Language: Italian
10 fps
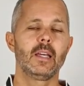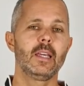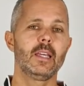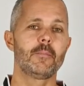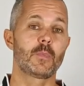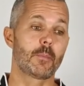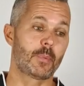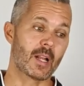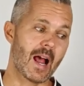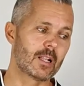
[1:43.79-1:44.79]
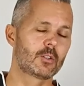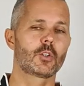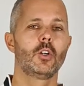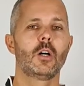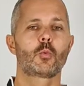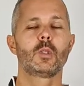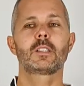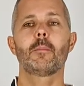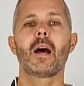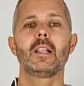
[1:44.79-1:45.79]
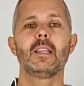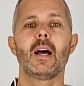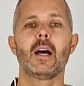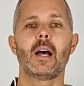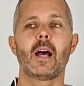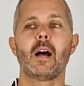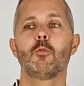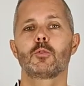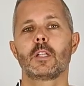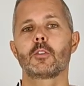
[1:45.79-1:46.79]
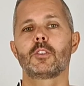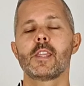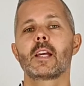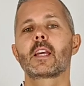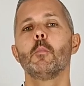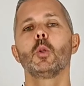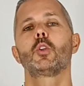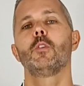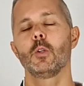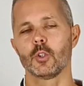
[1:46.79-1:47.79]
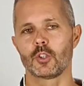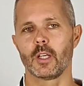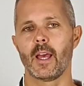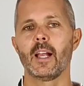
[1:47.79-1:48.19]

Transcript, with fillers: e peraltro questa maglia ha avuto una consegna anche molto veloce,